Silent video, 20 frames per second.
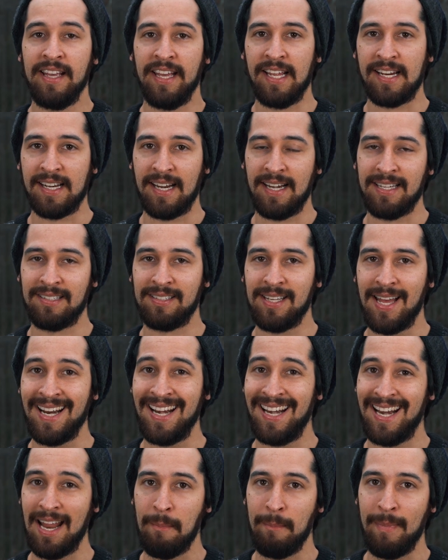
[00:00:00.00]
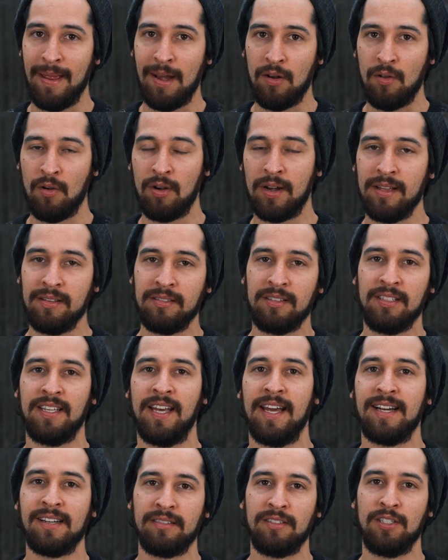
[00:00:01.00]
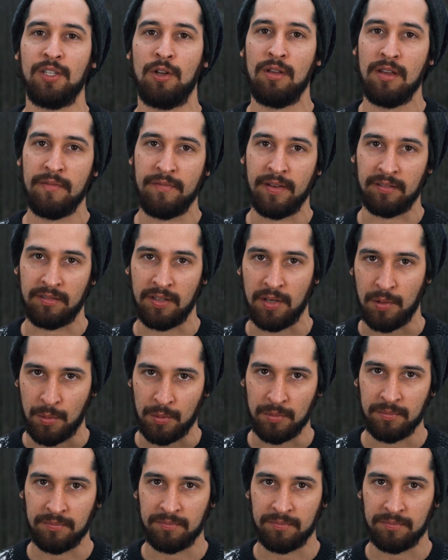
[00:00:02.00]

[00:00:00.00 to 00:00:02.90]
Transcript: y realizar la menor cantidad de retiros de efectivo.